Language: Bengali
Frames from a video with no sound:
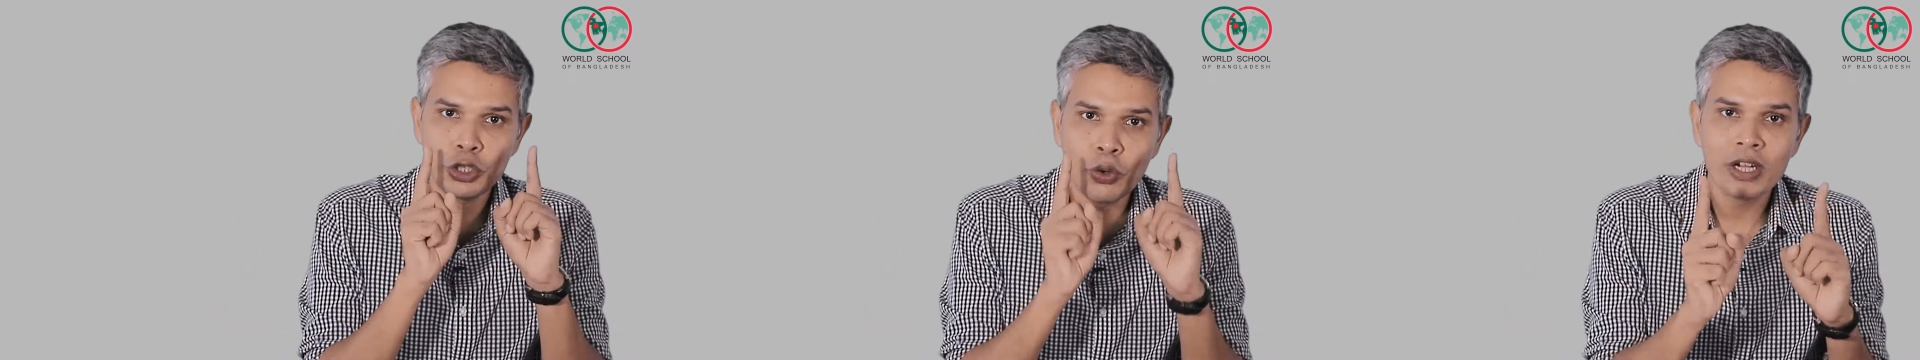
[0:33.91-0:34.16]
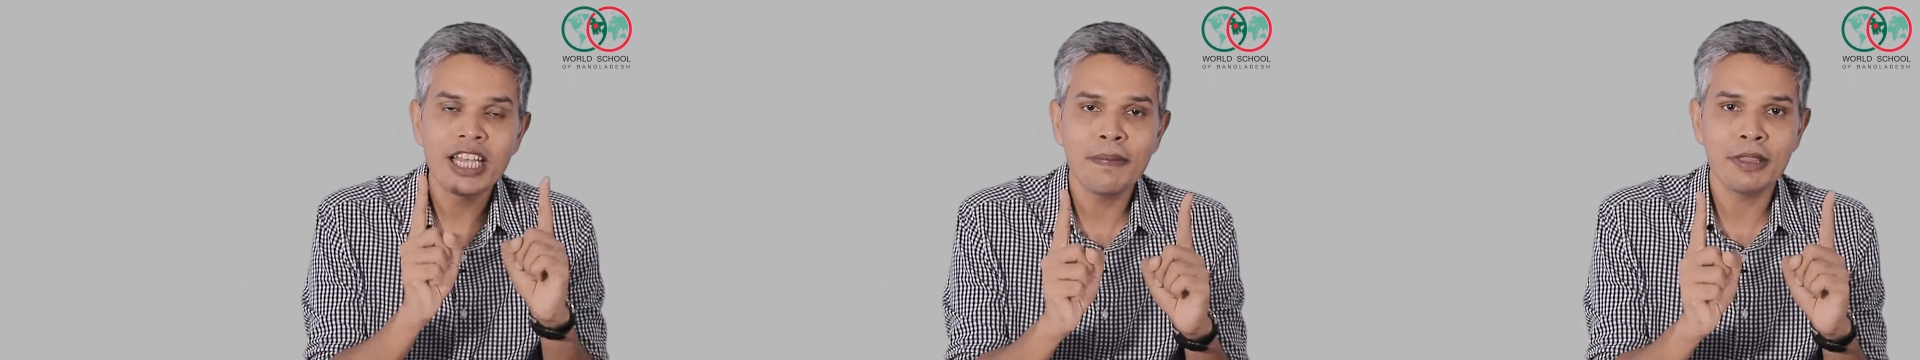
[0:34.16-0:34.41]

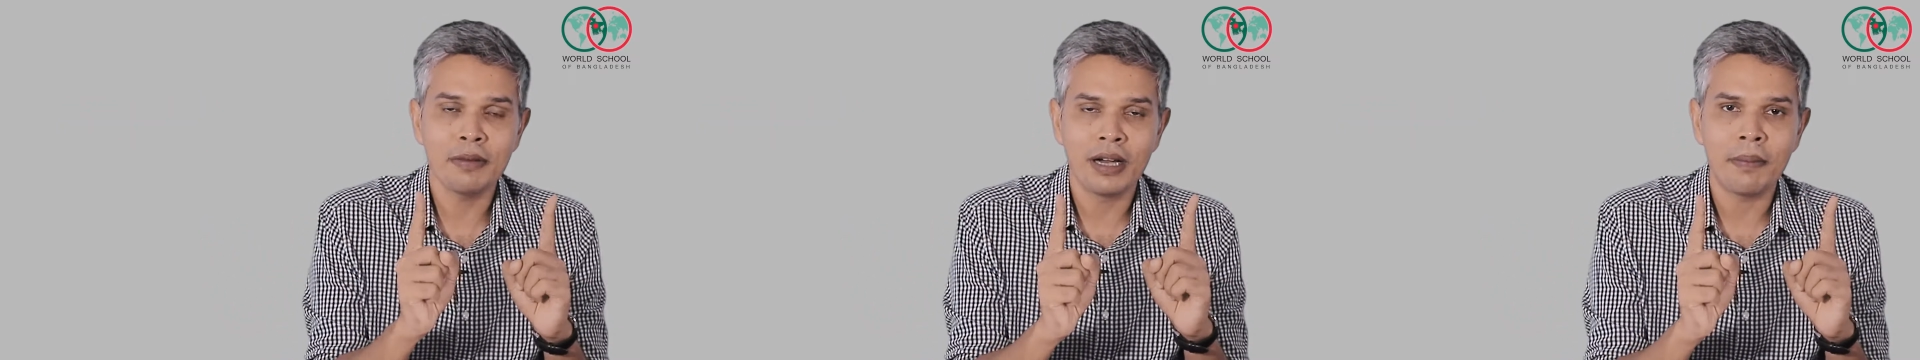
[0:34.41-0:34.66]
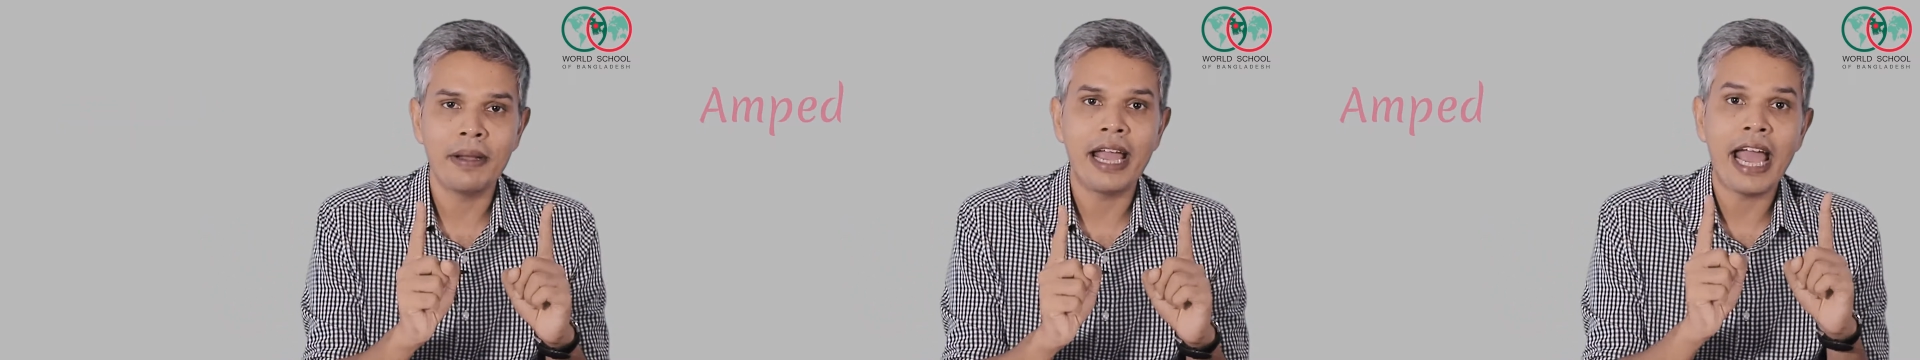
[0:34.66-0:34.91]

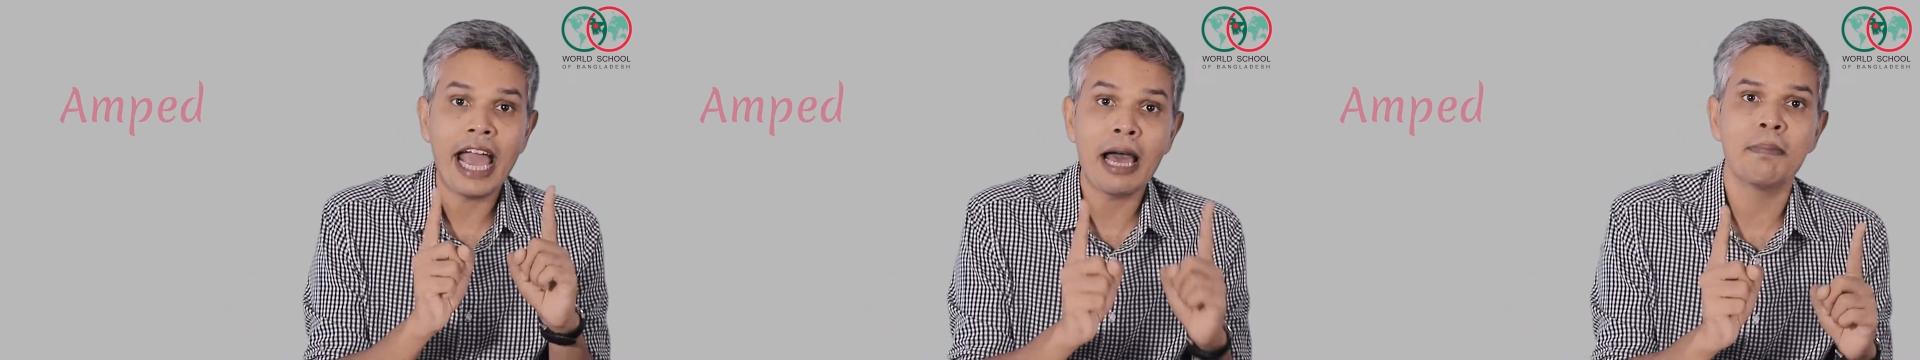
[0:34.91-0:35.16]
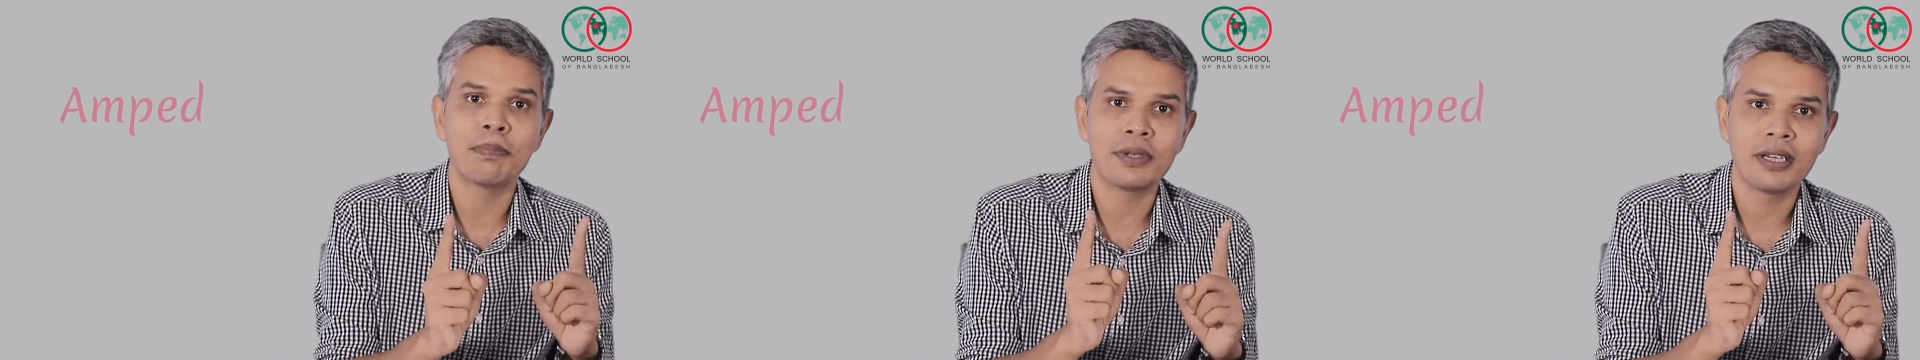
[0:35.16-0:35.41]
সংক্ষিপ্তভাবে
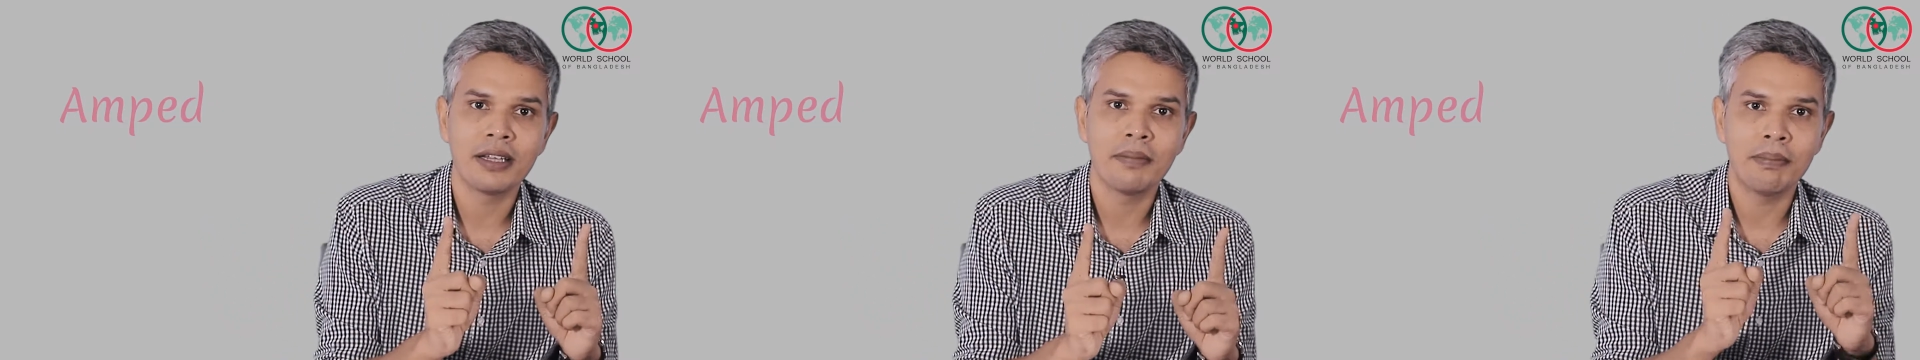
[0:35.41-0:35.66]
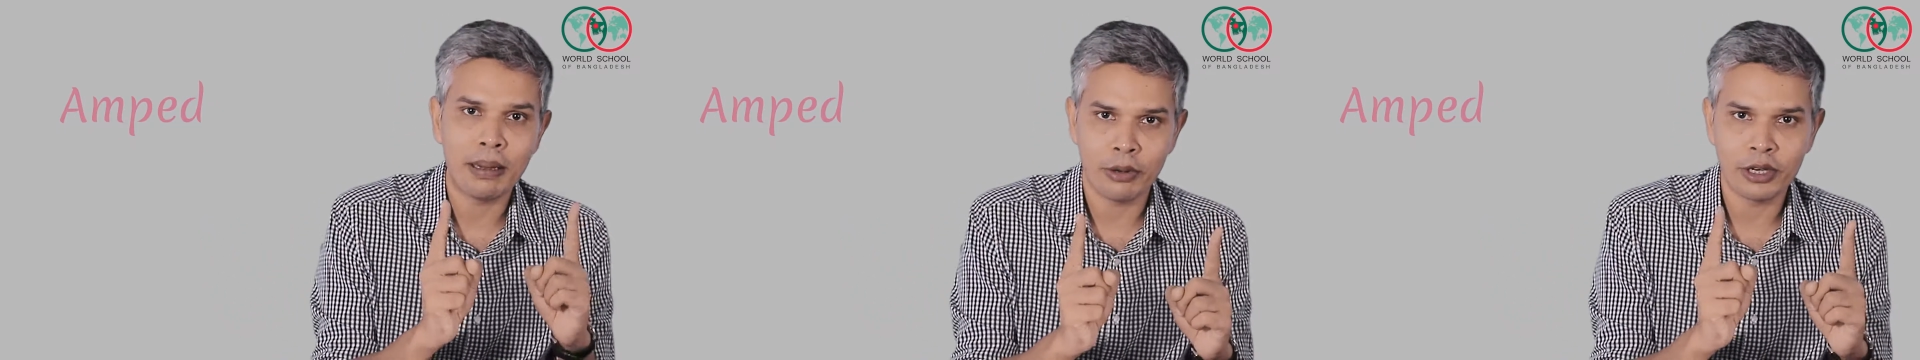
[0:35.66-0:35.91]
অ্যাম্পড
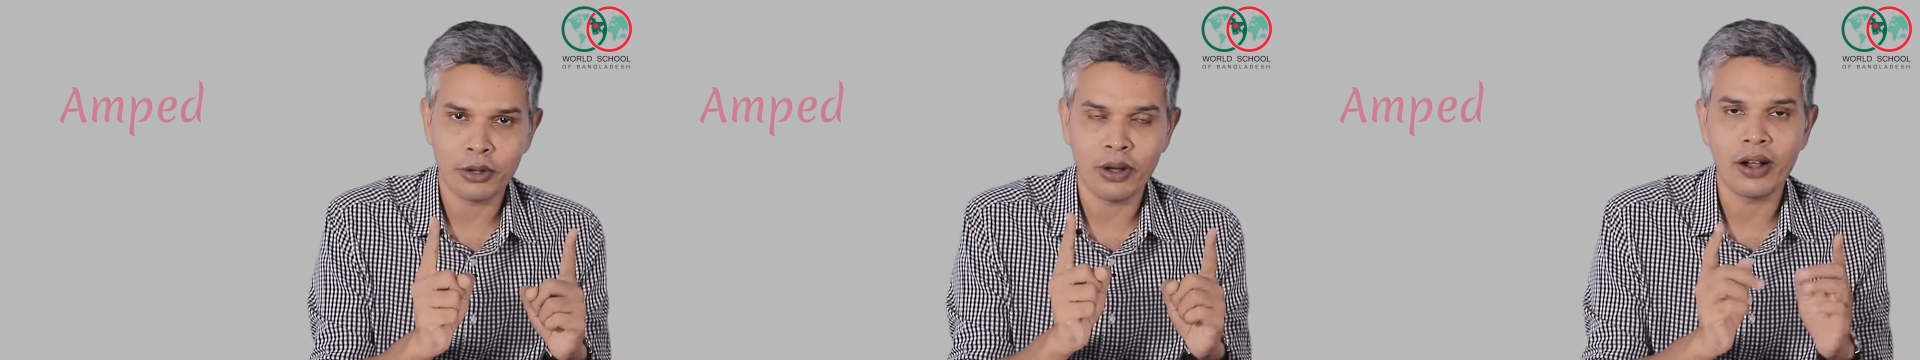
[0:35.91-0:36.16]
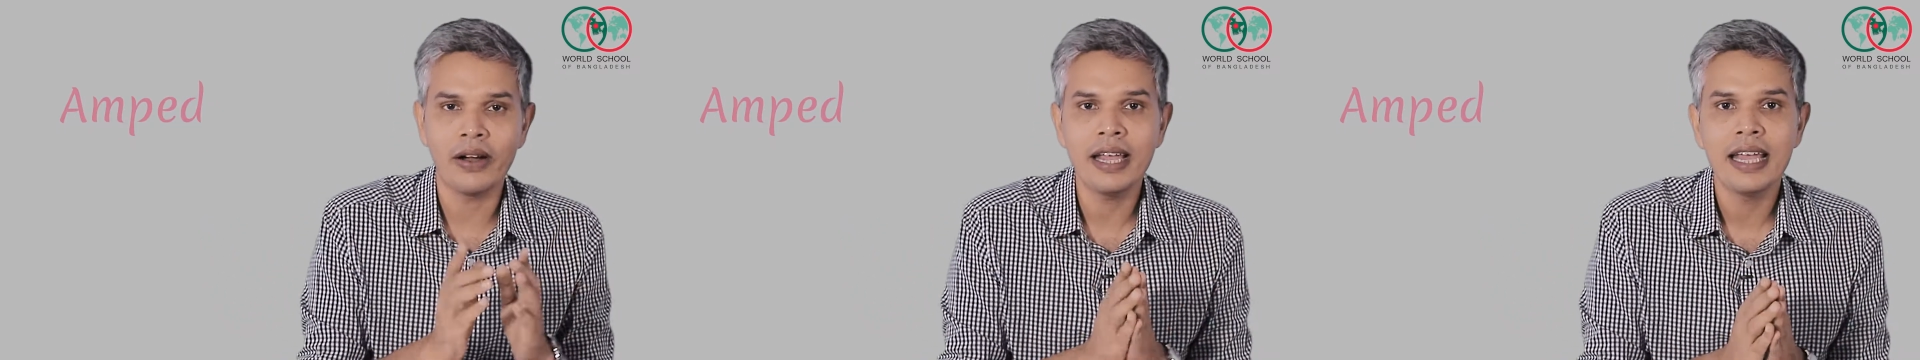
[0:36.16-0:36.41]
ব্যবহার
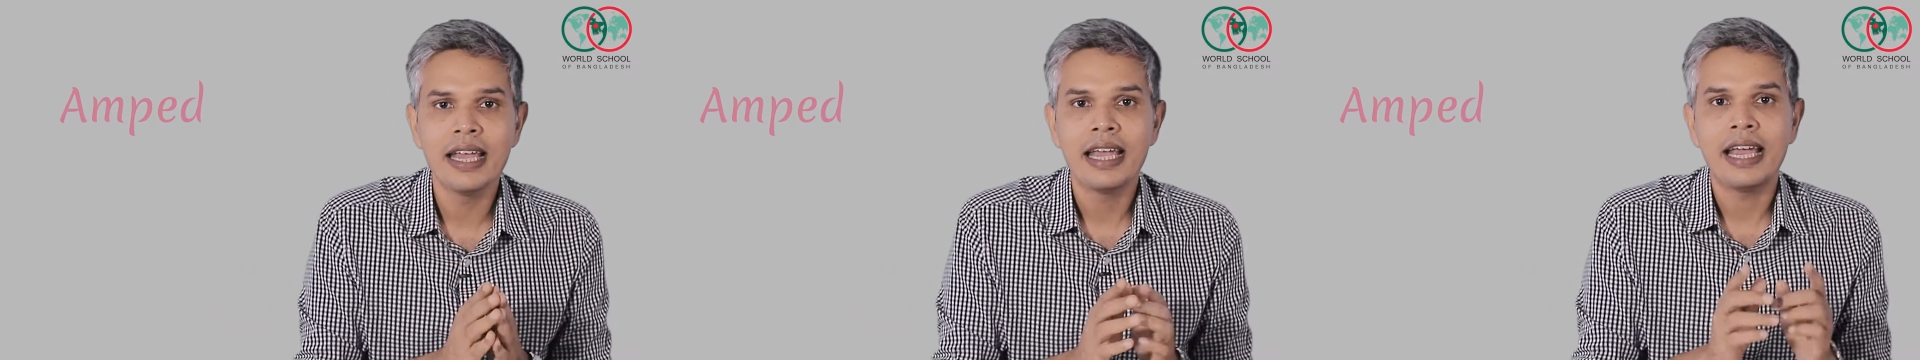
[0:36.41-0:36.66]
করা হয়